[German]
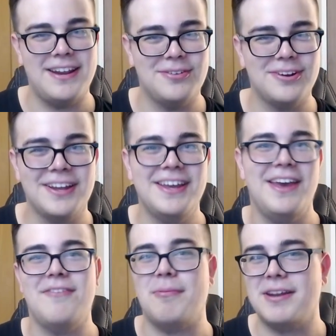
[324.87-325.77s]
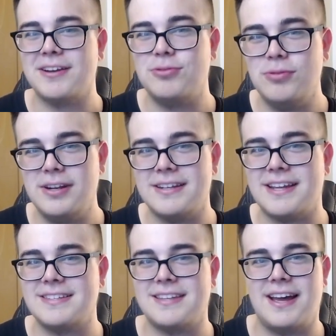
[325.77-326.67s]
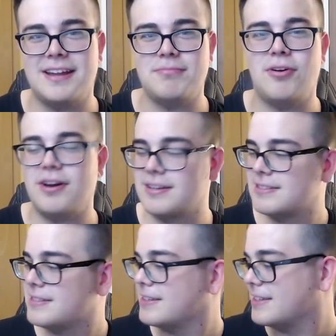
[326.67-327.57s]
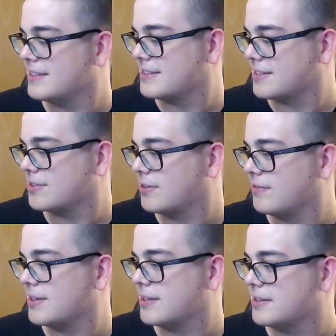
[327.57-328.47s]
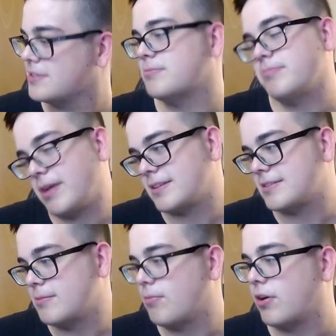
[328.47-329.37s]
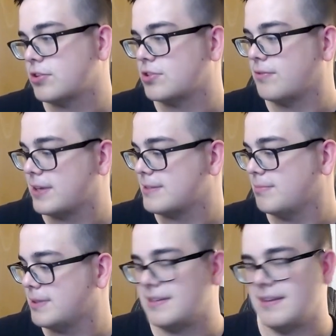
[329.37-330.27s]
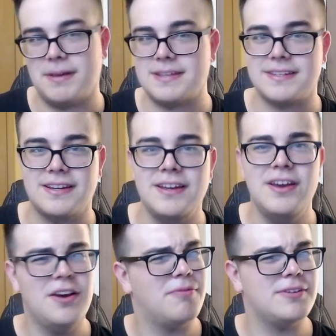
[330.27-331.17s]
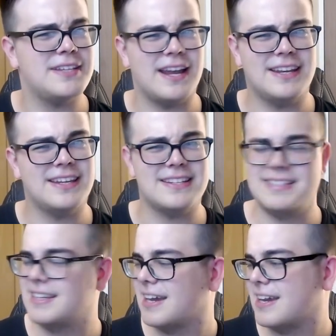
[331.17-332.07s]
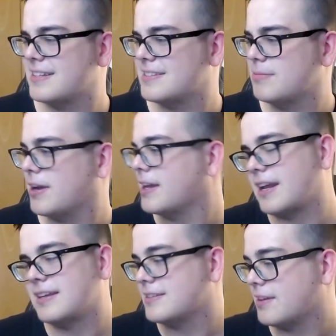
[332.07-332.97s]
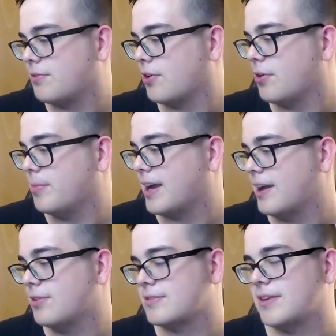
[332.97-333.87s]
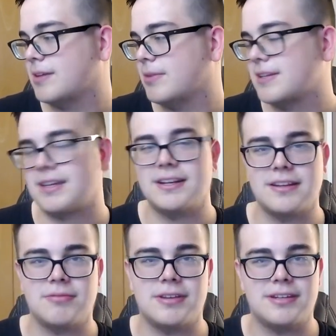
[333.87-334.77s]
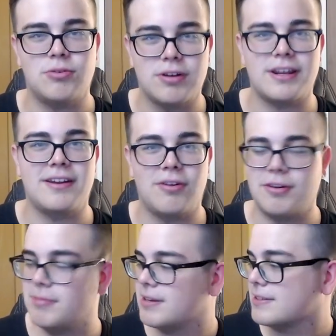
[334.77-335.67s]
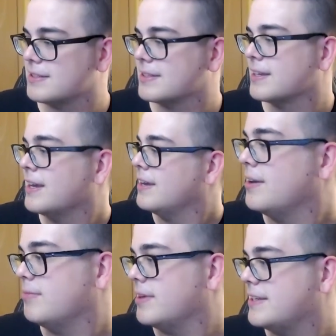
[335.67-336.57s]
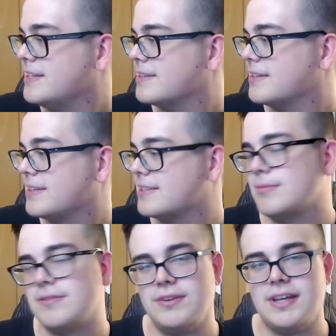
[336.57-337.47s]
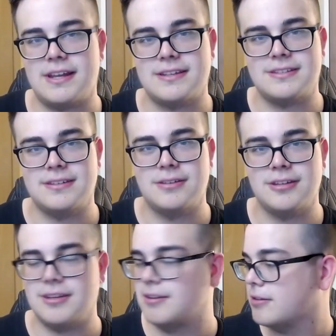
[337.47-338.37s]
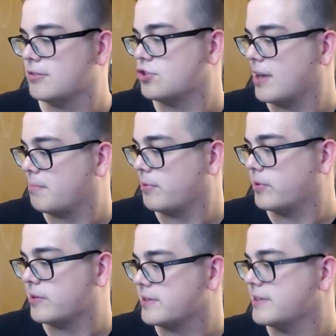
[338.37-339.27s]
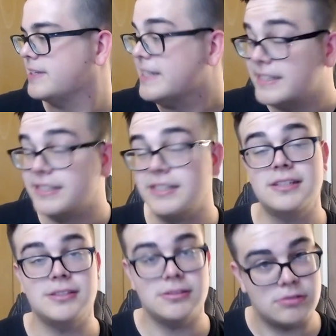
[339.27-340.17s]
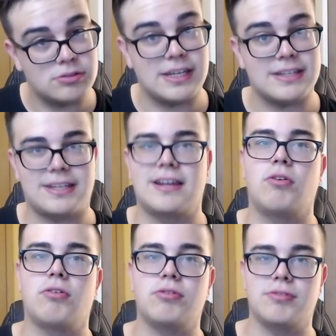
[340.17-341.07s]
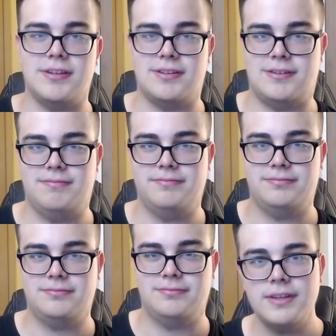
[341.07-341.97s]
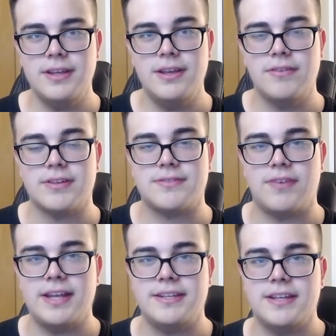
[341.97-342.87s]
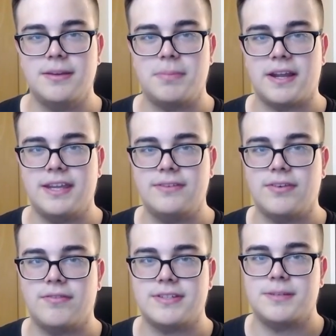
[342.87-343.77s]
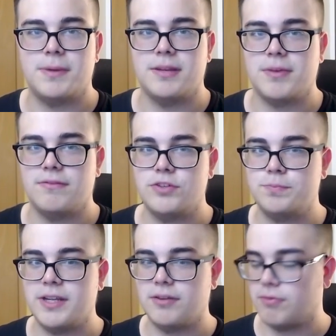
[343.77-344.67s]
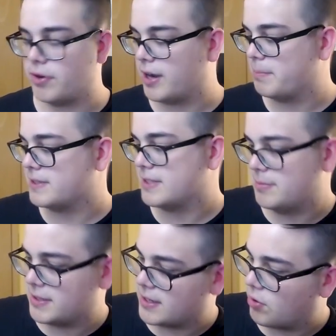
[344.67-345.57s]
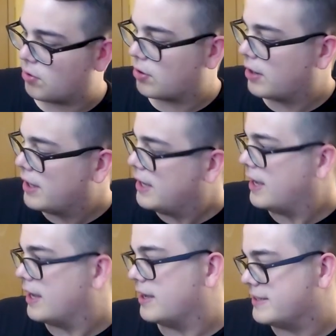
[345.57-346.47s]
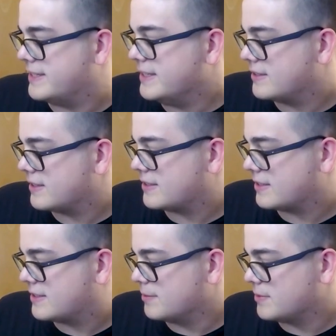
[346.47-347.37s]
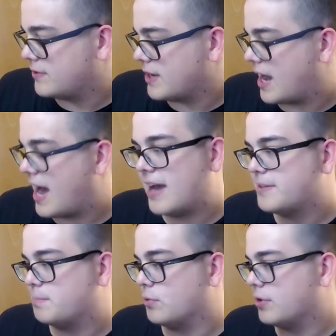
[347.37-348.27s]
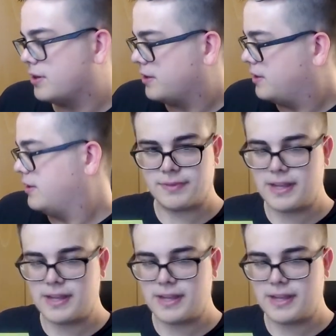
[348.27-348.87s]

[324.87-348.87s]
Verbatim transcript: Meinung, wenn man eine coole Tasse hat morgens, äh, ist das irgendwie, macht es den Morgen schon fast ein bisschen besser, obwohl es ja eigentlich an sich gar keinen Sinn macht. Eigentlich ist ja vollkommen egal, aus welcher man trinkt, aber ich gucke dann auch immer, dass ich mir diese, die Sims 4 Tasse äh, schnapp und die, aus der trinke auch nur ich. Was weiter in dem Paket war, was ich bei dem Gewinnspiel gewonnen habe, ist nämlich auch äh, dieses Sims 4 Artbook